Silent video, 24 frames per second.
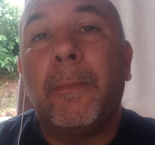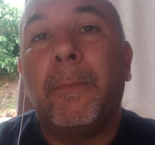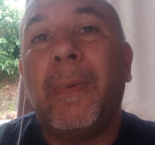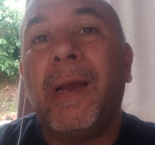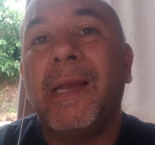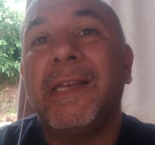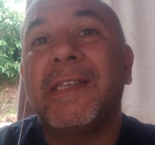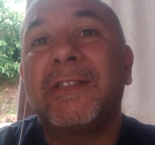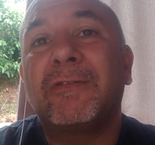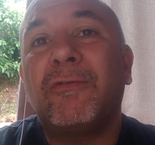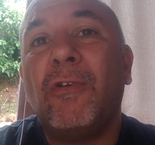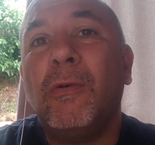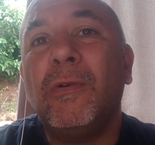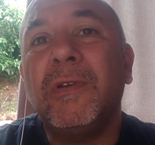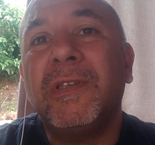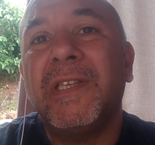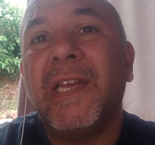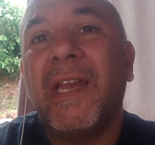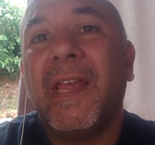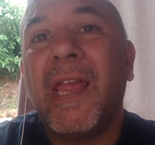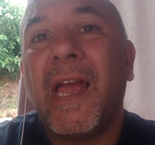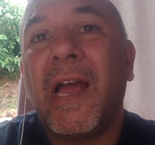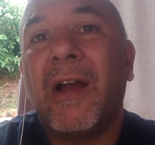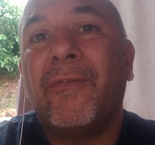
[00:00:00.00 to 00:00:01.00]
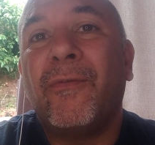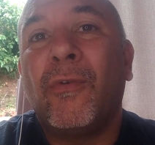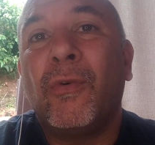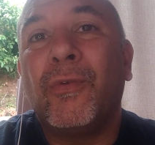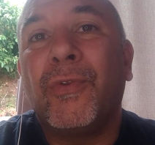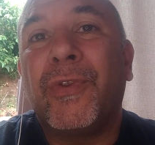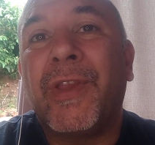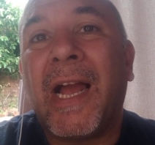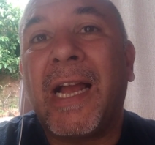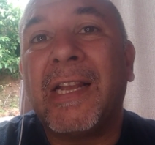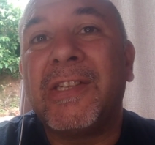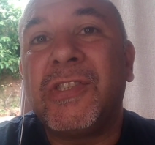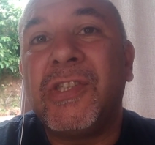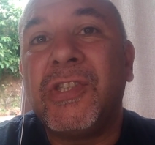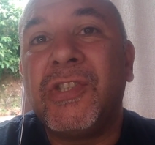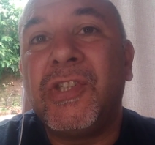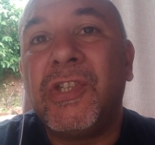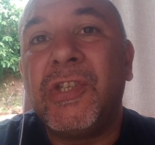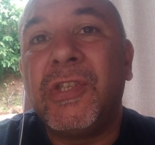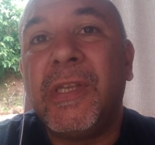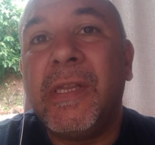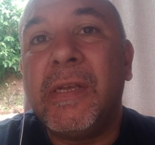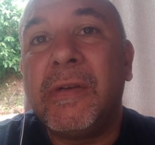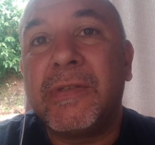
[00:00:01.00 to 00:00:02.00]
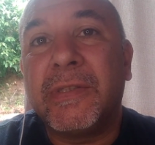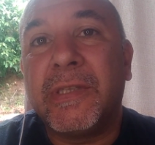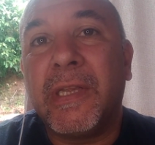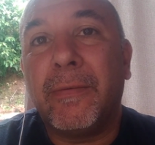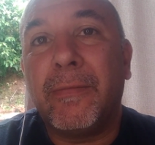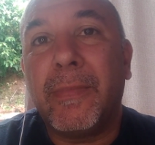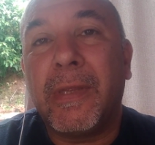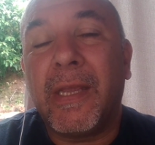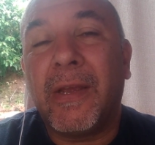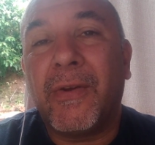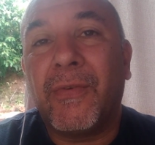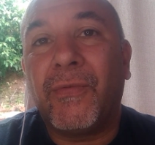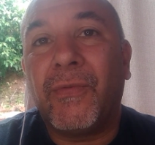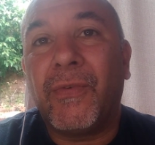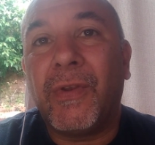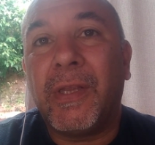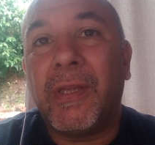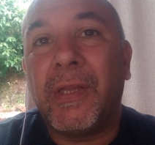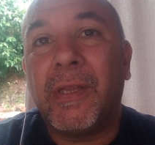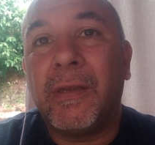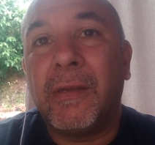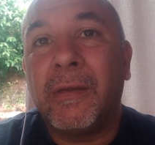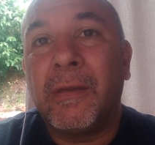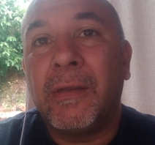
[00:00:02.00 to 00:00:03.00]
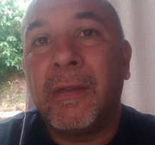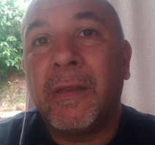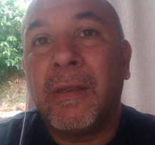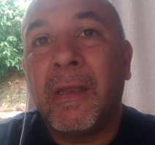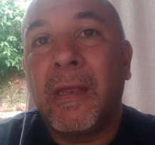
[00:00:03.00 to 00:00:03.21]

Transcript: Mas qual será a vontade de Deus na minha vida?